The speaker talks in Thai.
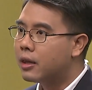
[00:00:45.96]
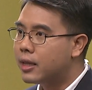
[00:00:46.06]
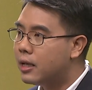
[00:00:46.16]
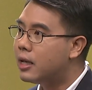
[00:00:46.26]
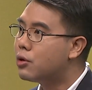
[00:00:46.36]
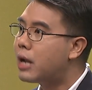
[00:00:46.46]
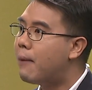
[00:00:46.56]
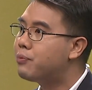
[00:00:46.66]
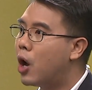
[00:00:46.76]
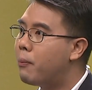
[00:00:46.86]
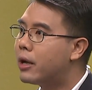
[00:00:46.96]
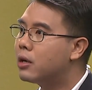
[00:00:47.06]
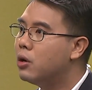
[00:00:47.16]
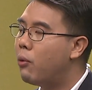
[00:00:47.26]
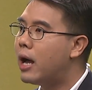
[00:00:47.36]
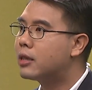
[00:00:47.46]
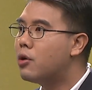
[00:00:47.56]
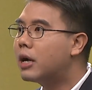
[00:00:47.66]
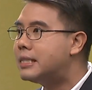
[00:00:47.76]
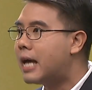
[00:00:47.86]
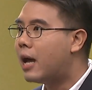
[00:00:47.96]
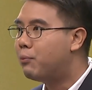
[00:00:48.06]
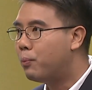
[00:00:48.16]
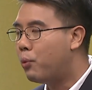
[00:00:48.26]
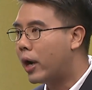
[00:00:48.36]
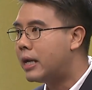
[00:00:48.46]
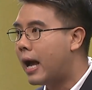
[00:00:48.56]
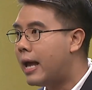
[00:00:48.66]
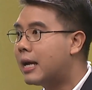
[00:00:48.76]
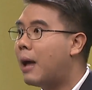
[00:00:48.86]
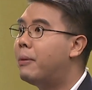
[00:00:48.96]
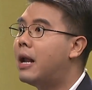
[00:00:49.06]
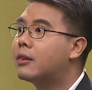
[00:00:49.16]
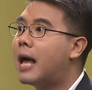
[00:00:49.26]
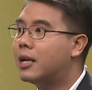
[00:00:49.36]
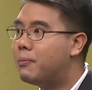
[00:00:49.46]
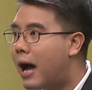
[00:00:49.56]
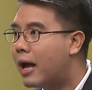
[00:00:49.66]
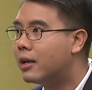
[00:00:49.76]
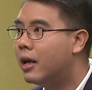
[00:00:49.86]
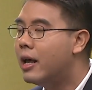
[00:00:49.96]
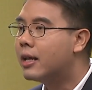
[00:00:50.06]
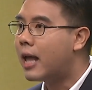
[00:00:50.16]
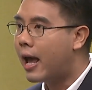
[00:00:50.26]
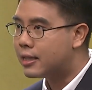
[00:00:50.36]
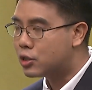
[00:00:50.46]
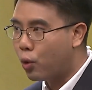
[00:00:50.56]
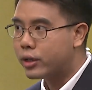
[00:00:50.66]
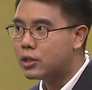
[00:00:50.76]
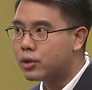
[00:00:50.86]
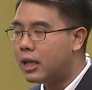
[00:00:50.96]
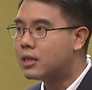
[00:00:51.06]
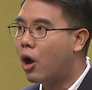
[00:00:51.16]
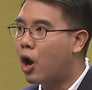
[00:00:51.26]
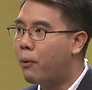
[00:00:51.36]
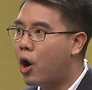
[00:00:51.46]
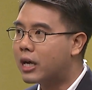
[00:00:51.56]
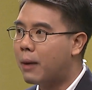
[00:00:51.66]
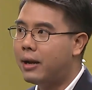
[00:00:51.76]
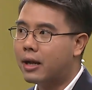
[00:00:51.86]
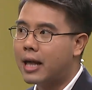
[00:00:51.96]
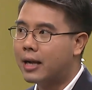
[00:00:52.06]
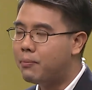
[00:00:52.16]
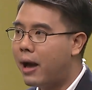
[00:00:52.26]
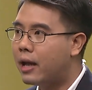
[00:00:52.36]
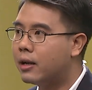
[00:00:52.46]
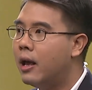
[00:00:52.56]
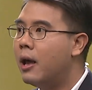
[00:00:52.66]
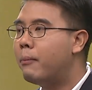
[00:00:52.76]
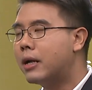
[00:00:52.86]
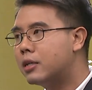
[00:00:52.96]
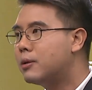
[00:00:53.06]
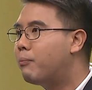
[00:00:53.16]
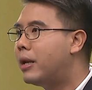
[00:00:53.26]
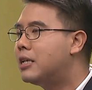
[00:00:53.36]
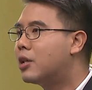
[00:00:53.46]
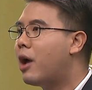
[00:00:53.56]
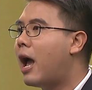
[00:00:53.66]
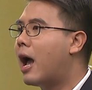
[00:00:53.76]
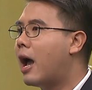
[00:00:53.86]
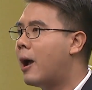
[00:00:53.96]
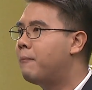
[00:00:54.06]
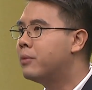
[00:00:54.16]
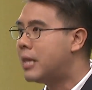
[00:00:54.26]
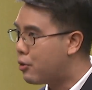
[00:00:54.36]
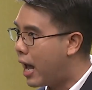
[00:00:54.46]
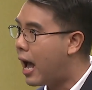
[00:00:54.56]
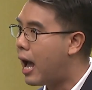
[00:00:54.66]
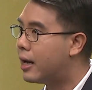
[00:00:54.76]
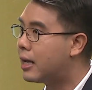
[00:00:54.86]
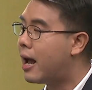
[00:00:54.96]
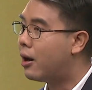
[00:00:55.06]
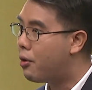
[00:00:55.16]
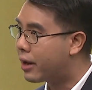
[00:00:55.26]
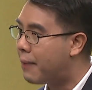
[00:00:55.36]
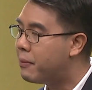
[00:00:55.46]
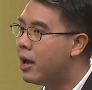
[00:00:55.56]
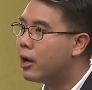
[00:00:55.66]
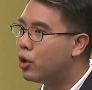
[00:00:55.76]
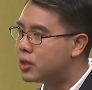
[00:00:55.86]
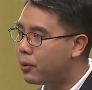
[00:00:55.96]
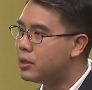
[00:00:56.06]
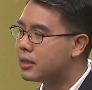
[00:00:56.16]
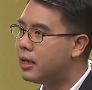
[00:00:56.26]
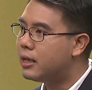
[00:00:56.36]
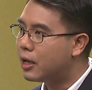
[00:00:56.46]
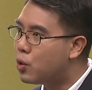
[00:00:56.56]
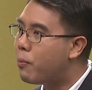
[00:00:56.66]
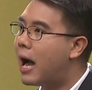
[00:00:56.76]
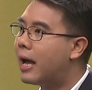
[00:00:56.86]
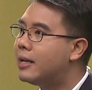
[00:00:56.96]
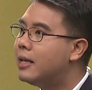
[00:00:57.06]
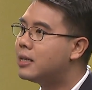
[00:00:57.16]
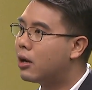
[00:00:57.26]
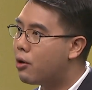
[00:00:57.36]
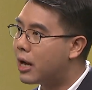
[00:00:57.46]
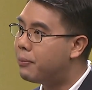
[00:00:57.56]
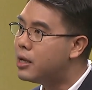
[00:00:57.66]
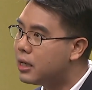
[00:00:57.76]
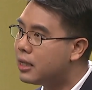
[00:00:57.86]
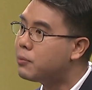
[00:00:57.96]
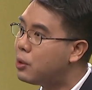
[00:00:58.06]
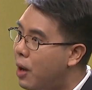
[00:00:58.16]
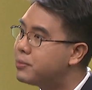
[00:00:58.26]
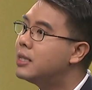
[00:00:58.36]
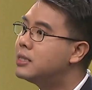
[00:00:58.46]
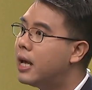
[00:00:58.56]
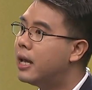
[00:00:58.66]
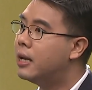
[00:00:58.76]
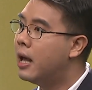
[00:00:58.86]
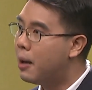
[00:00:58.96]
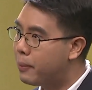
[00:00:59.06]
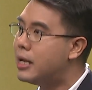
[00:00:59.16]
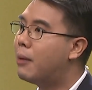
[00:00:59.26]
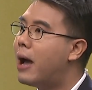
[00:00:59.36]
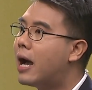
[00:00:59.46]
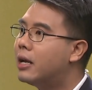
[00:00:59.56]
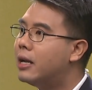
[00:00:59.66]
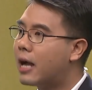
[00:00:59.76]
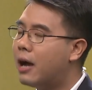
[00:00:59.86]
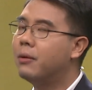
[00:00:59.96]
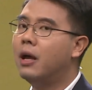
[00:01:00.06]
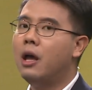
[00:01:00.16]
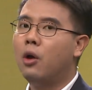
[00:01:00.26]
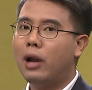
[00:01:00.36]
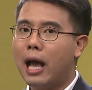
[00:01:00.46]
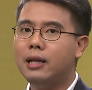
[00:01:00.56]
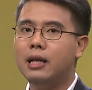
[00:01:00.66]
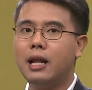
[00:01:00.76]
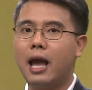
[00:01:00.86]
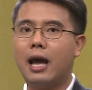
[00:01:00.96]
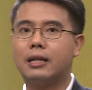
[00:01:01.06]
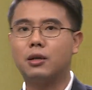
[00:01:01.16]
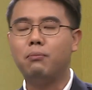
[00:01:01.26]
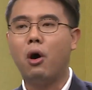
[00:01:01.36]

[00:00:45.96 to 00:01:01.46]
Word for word: สิ่งที่ต้องทำต่อไปก็คือว่าต้องกระจายผู้ป่วยเนี่ยากให้กลับไปรักษาที่บ้าน แต่โจทย์ที่ต้องคิดต่อพอกลับไปรักษาที่บ้าน มันก็จำเป็นที่จะต้องหาแนวทางในการรองรับ โดยเฉพาะอย่างยิ่งนโยบายที่จะรองรับเรื่องนี้ต้องมีความชัดเจนเป็นอย่างมากเลยนะครับ เวลานี้เนี่ยอาจจะ